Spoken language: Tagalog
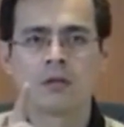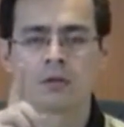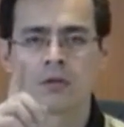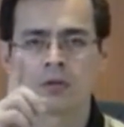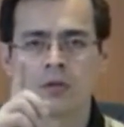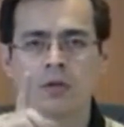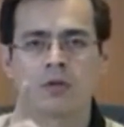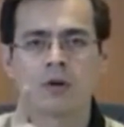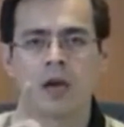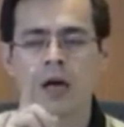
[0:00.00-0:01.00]

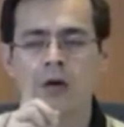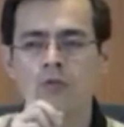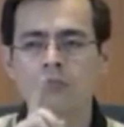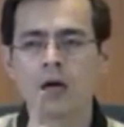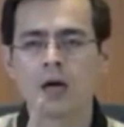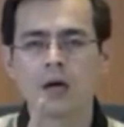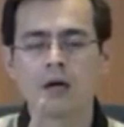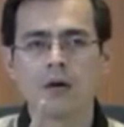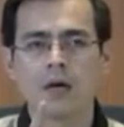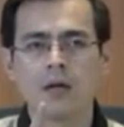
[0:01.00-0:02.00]
Totoong wala akong
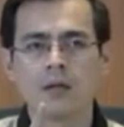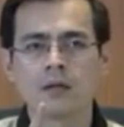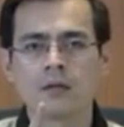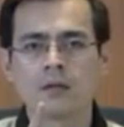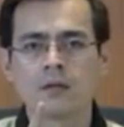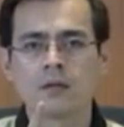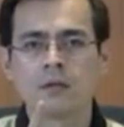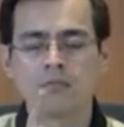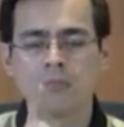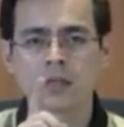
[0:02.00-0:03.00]
magagawa,
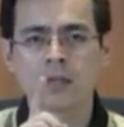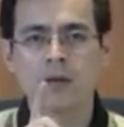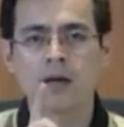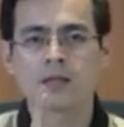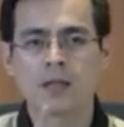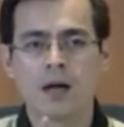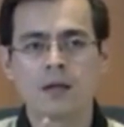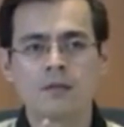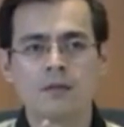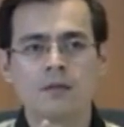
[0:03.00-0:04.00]

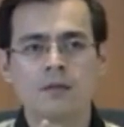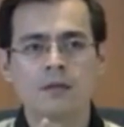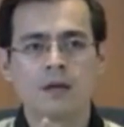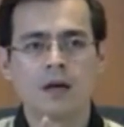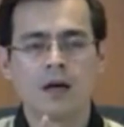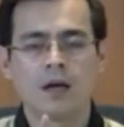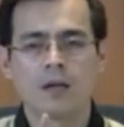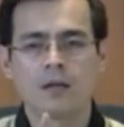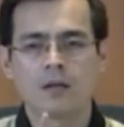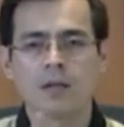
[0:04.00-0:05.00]
basta-basta,
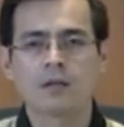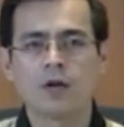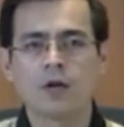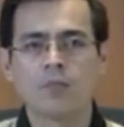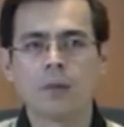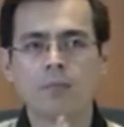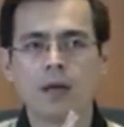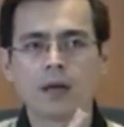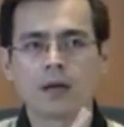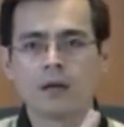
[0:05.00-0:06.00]
ah, diyan sa loob ng pier.